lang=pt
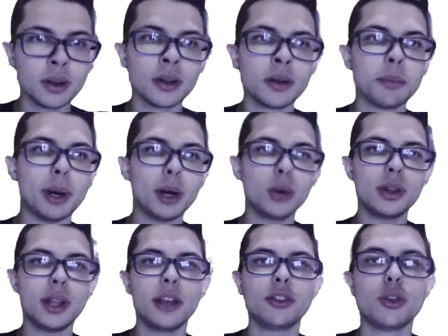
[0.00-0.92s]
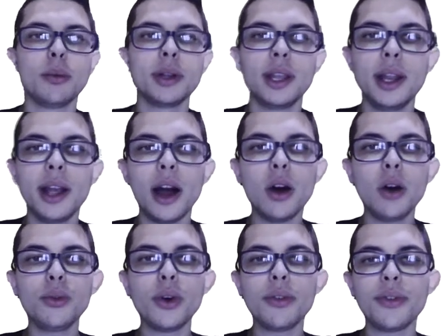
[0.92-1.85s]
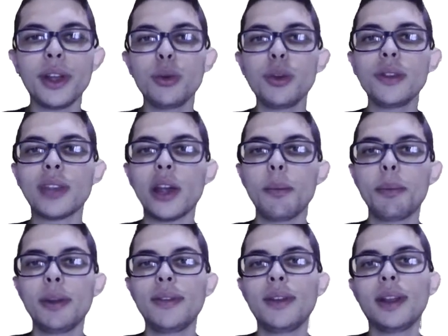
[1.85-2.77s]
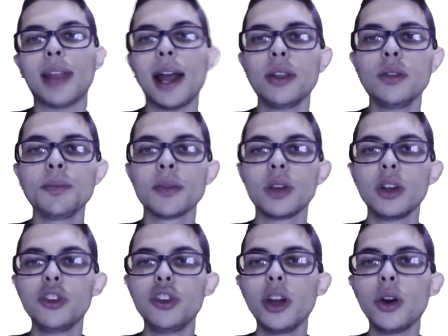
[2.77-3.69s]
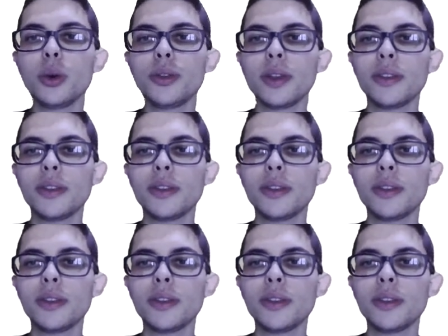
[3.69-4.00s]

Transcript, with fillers: Para o teste do material, foi feito o um ensaio apresentado e gerou-se essa